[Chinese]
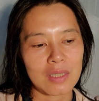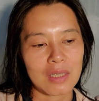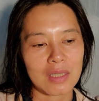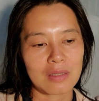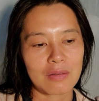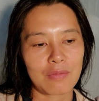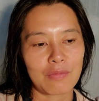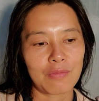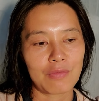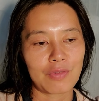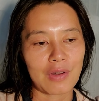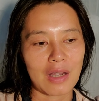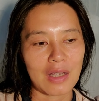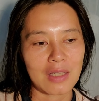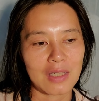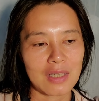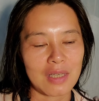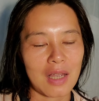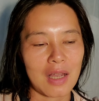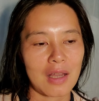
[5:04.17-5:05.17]
显成法
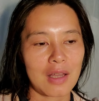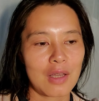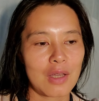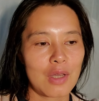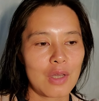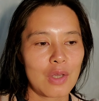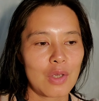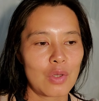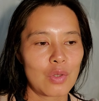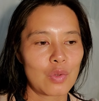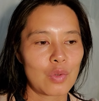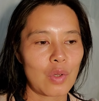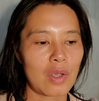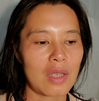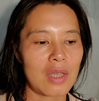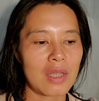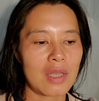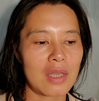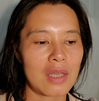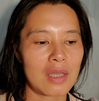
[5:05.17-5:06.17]
相，所
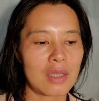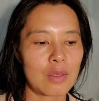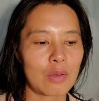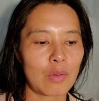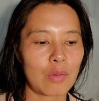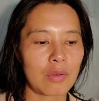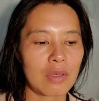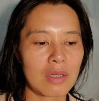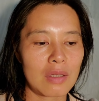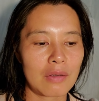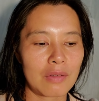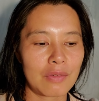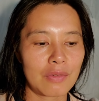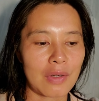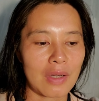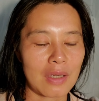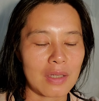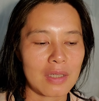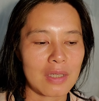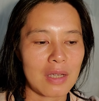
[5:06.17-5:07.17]
以你从你的
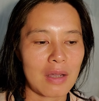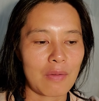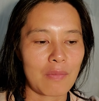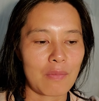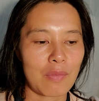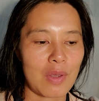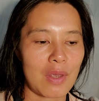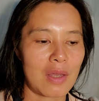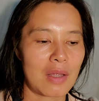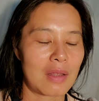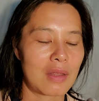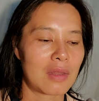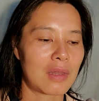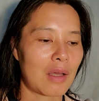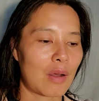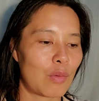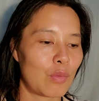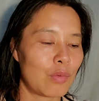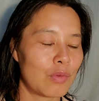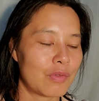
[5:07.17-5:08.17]
法相边
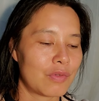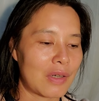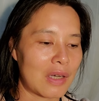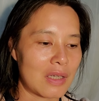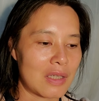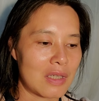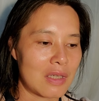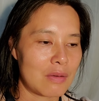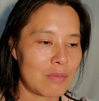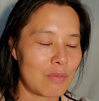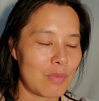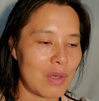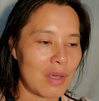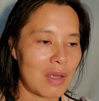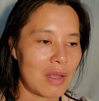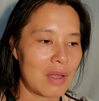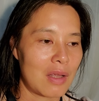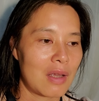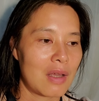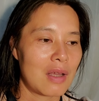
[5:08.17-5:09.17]
导入法性
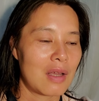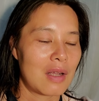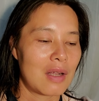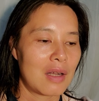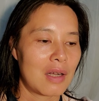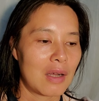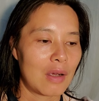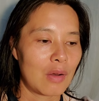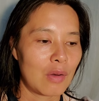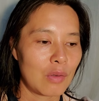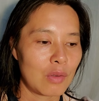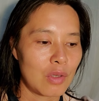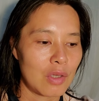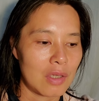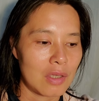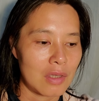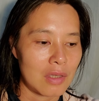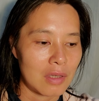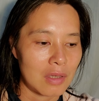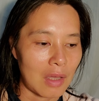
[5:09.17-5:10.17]
边，然后
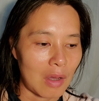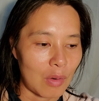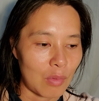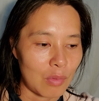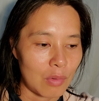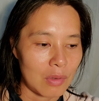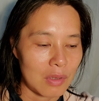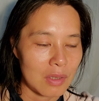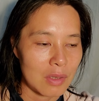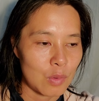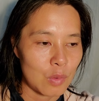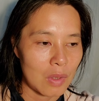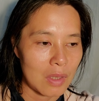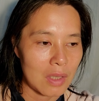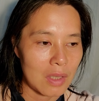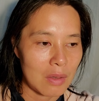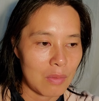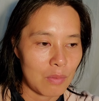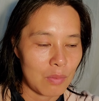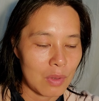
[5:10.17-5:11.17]
你导入了最
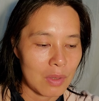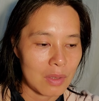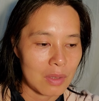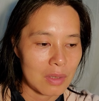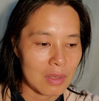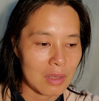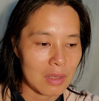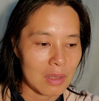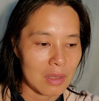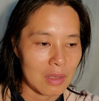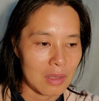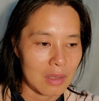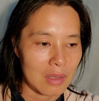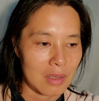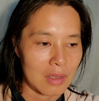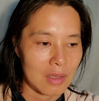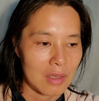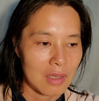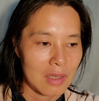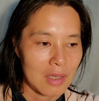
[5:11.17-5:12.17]
根本的这
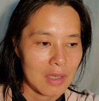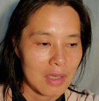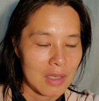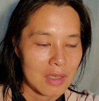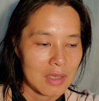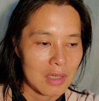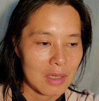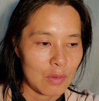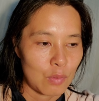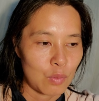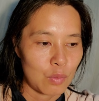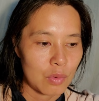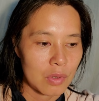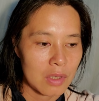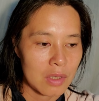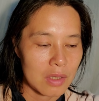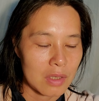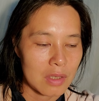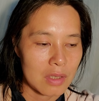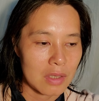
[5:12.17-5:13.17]
个这个无
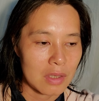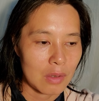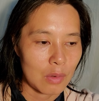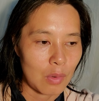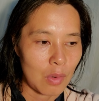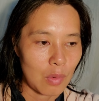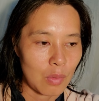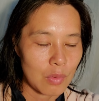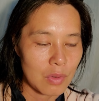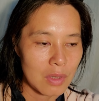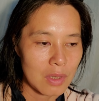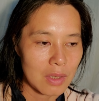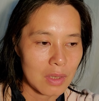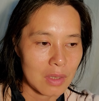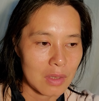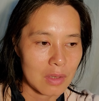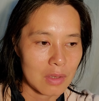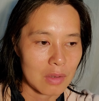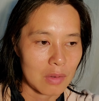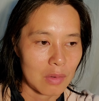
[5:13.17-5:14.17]
实质的空性
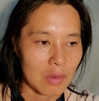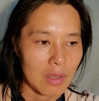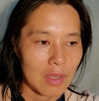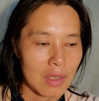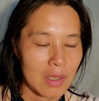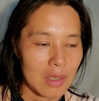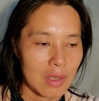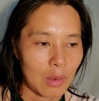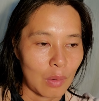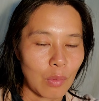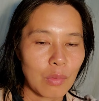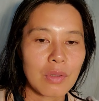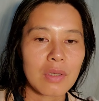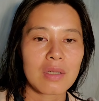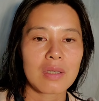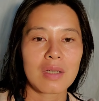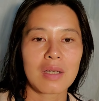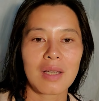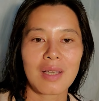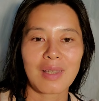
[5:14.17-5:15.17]
的时候，你同时
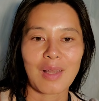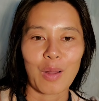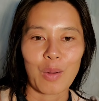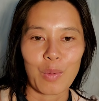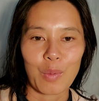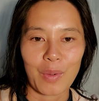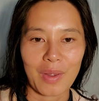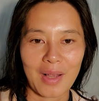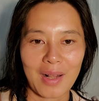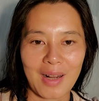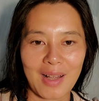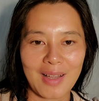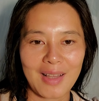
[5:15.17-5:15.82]
是可以导回来。